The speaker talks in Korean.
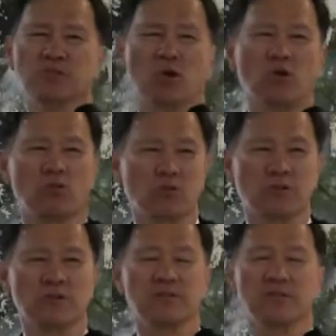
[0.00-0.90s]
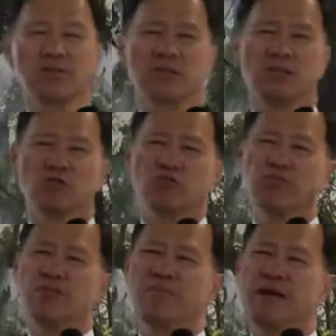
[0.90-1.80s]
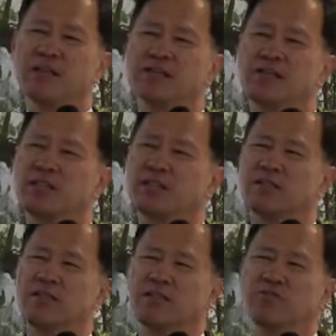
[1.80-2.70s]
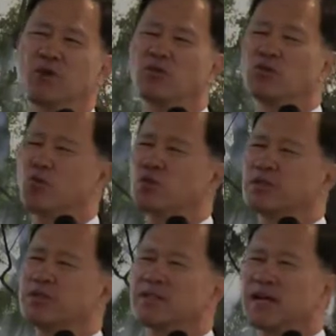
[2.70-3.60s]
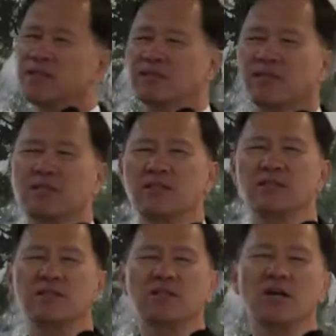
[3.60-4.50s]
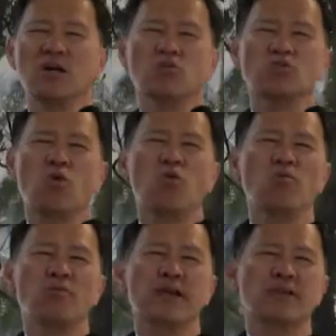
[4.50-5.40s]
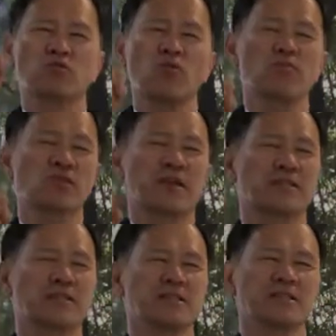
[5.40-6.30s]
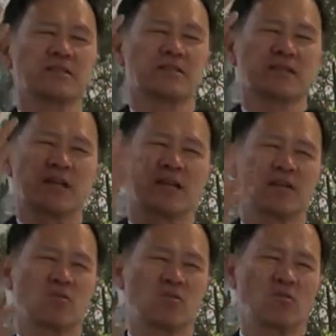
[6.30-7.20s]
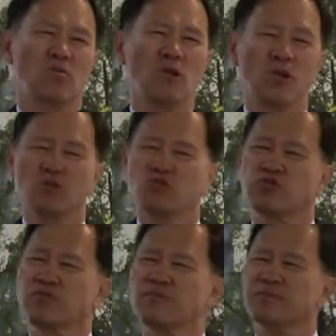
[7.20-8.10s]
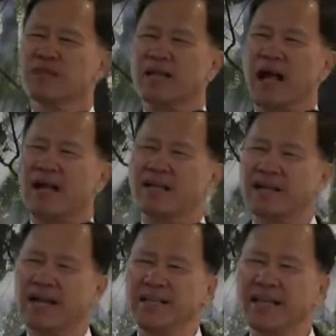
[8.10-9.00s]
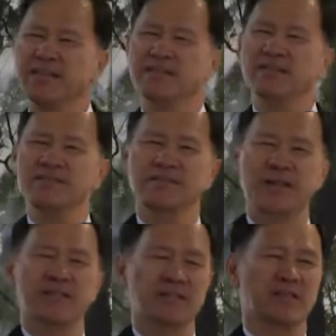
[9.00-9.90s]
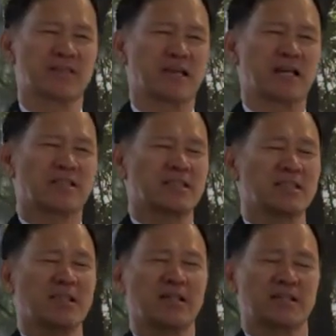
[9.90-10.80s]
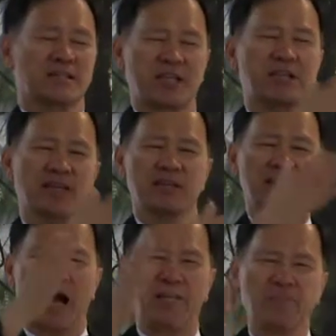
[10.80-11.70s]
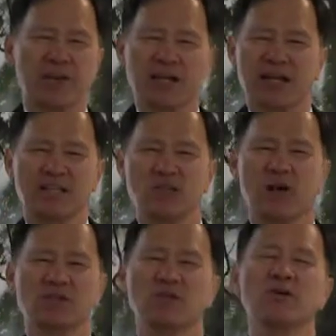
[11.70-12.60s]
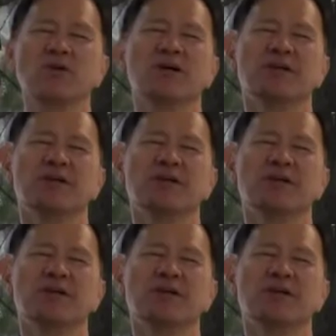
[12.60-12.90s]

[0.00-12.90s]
결국은 주님의 제자들이 병을 고친다는 그 소문의 소문까지 듣게 됐고 주님 가까이에 있는 제자들까지 제자들 앞에까지 와서